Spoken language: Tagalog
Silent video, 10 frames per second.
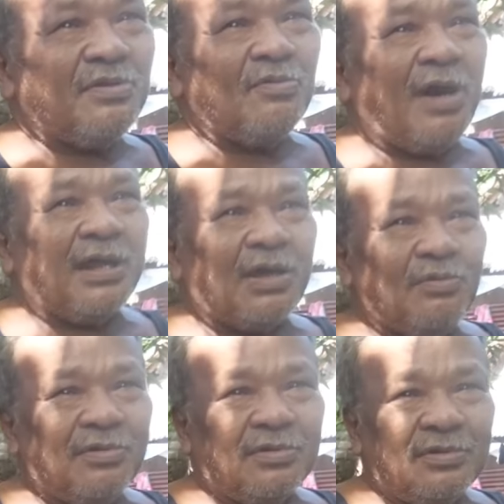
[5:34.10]
O, oh, sab
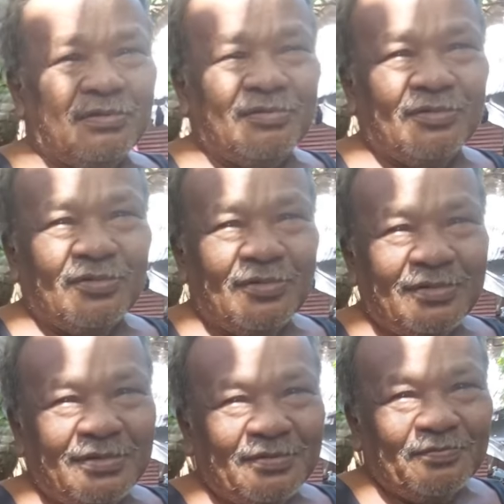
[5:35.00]
sabihin niyo po tatay kay,
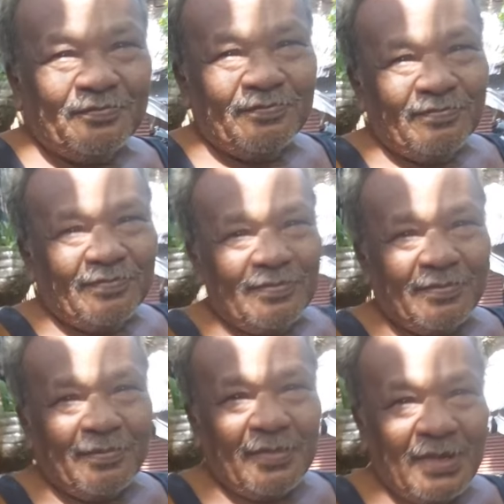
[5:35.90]
ano, kay Kuya Bal na ikaw na
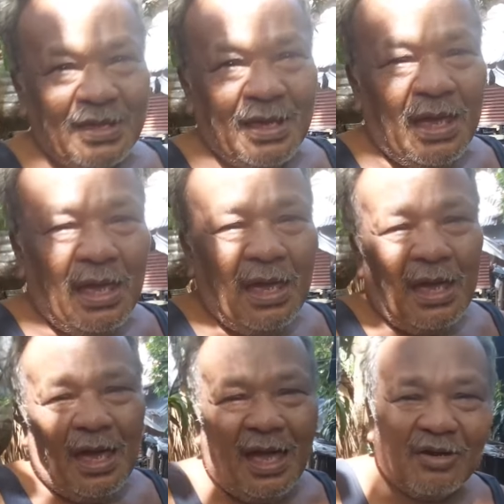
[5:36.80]
magagawa. sabi mo.
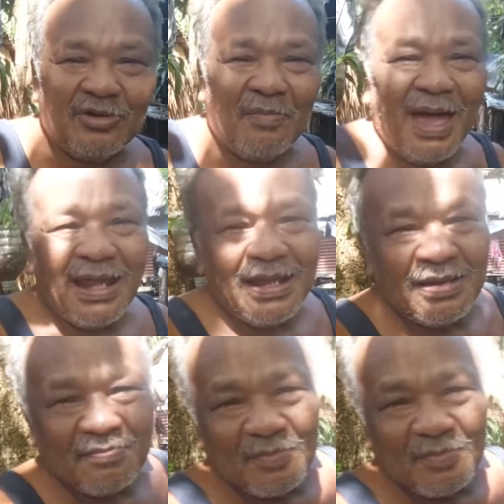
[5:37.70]
Ah, Kuya Bal,